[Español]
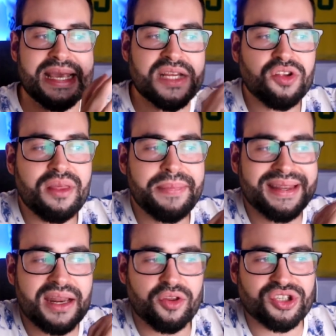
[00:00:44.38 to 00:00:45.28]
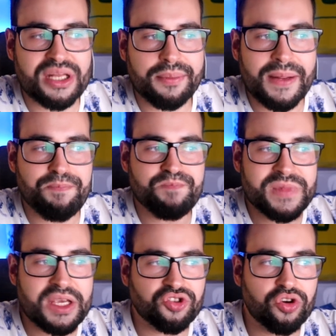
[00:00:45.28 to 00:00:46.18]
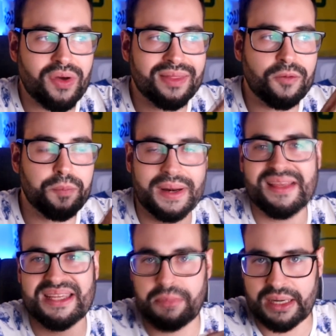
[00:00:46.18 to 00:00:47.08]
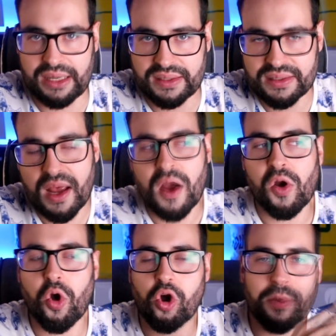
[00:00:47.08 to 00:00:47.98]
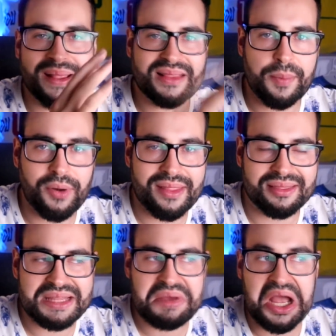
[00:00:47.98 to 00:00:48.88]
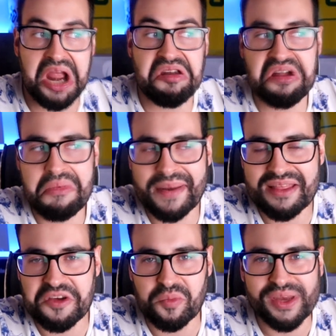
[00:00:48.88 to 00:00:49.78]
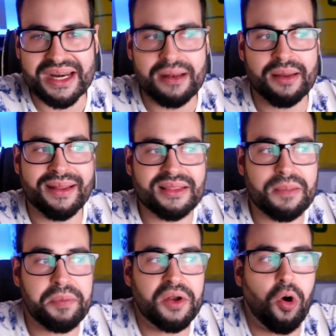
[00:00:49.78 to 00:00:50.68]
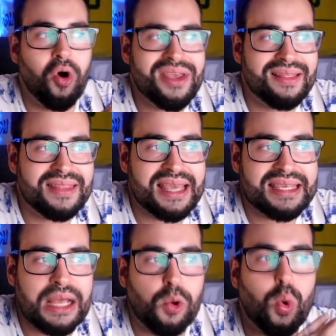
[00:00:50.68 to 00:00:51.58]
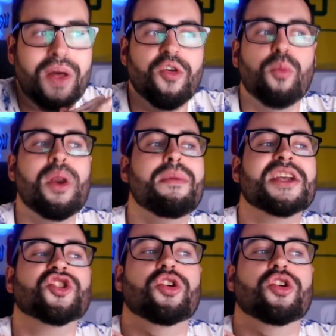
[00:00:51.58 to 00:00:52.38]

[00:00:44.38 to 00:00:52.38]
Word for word: Esto de Bernardo Silva ya sonó hace un par de semanas. Lo comenté por encima, no me pareció muy relevante, pero hoy en día ya cuando vuelva a